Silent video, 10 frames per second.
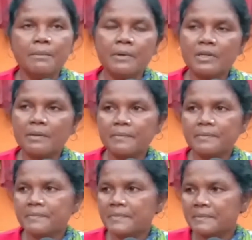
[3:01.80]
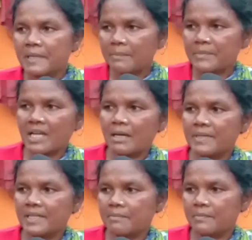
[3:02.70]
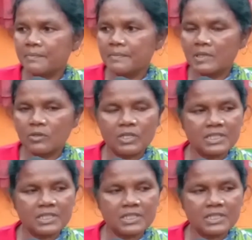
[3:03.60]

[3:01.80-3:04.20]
মানে আমরা মানে ঘর